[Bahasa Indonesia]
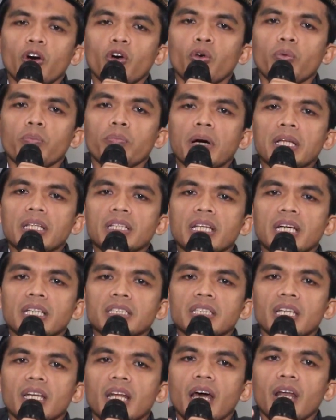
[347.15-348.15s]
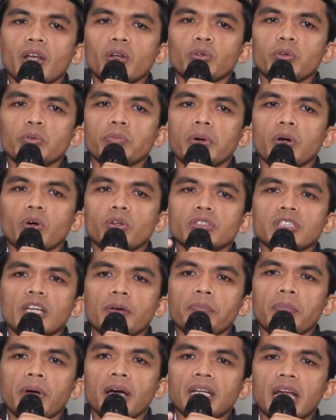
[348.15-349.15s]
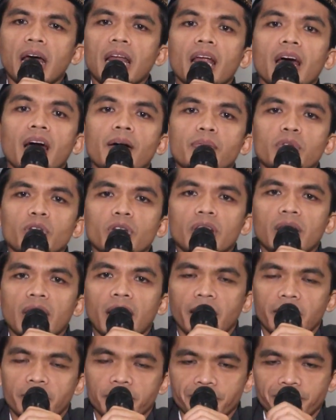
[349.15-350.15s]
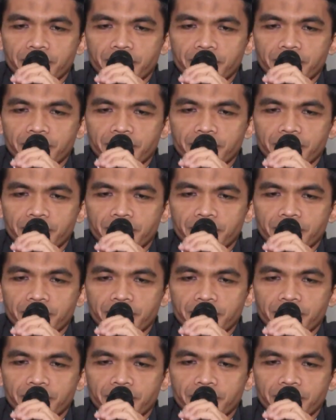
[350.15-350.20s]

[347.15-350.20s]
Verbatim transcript: Umat yang selalu mengucapkan alhamdulillah.